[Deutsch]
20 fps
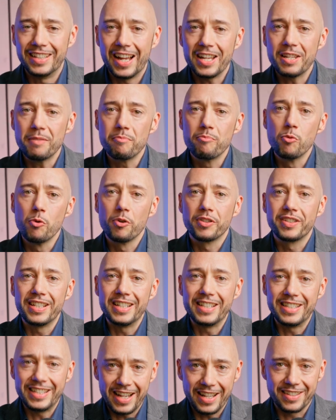Dann buch dir
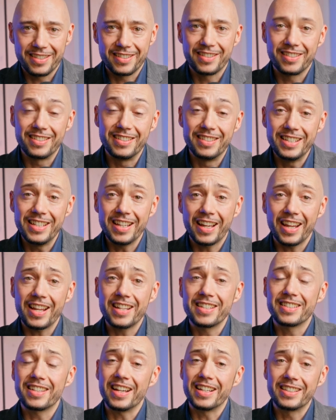jetzt
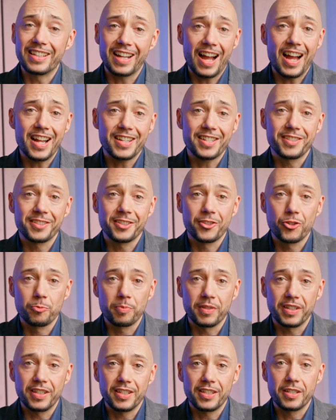direkt dein gratis
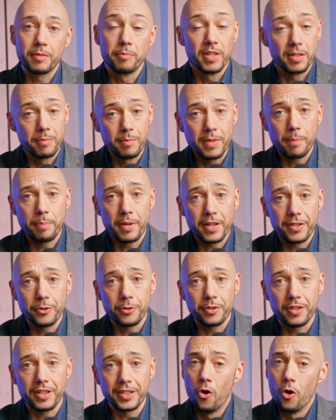Gespräch mit mir
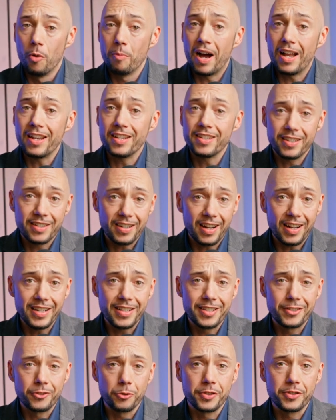persönlich, um alle
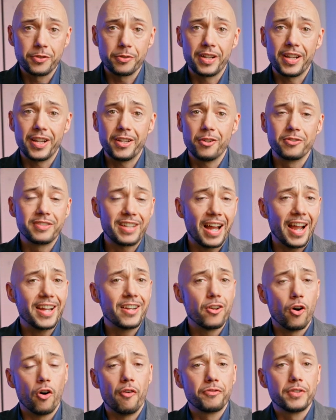Details durchzugehen und
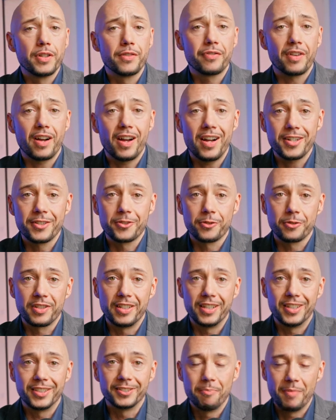deine offenen Fragen zu
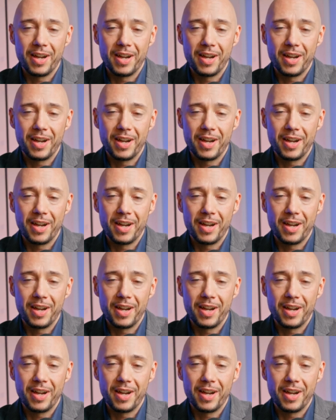klären.